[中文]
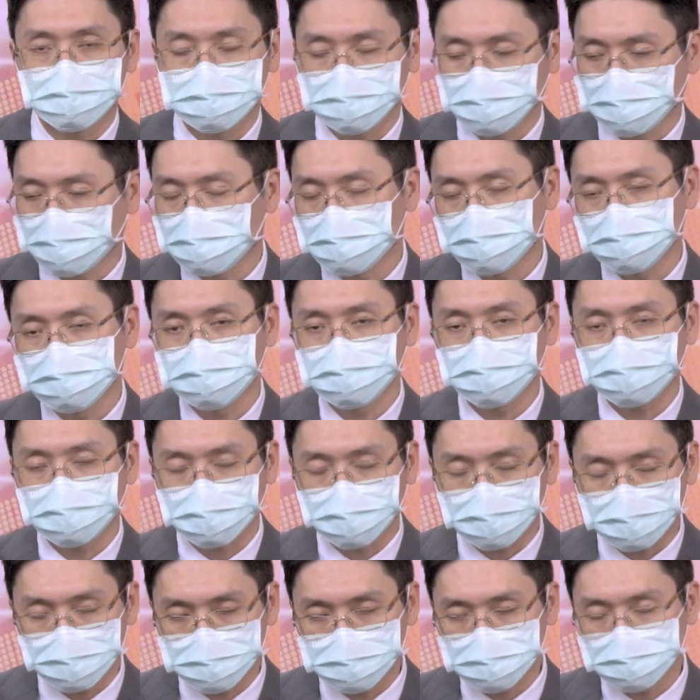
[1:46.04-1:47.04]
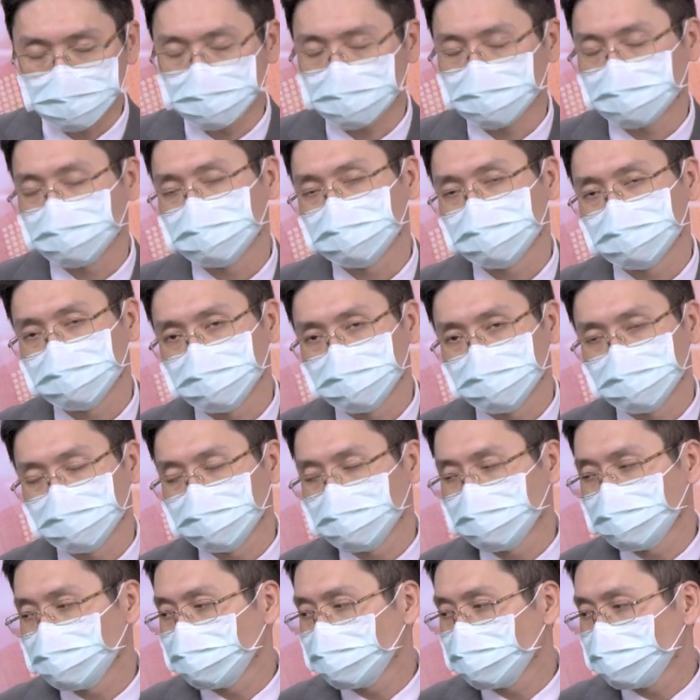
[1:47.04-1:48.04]
不断认错回补，
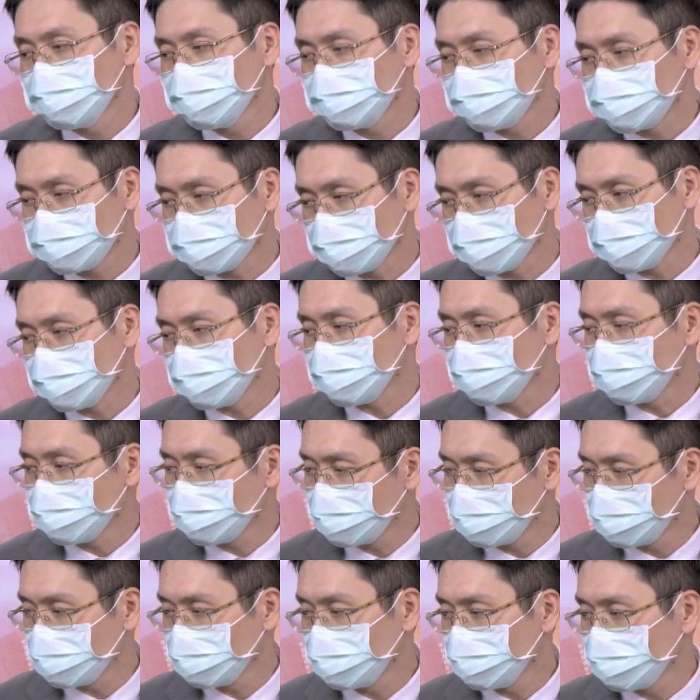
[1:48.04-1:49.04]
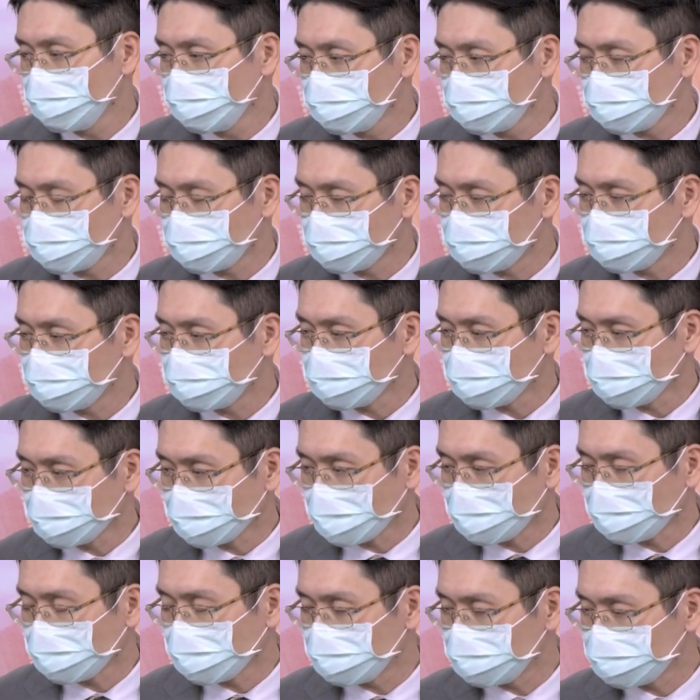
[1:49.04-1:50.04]
所以成为支撑
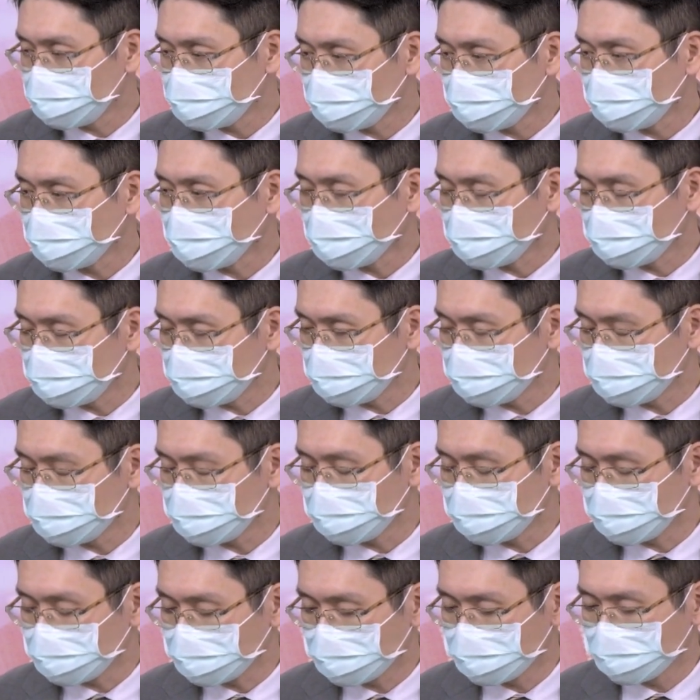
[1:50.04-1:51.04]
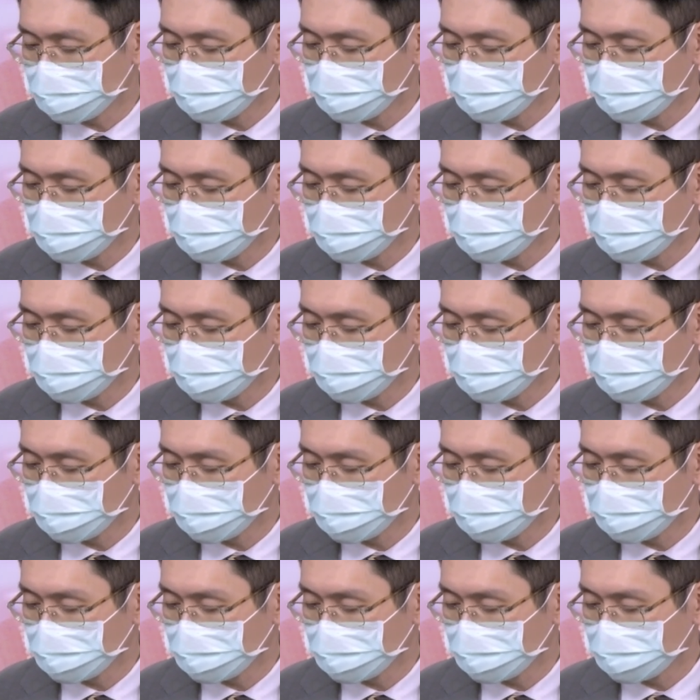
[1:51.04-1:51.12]
大盘的最大的一个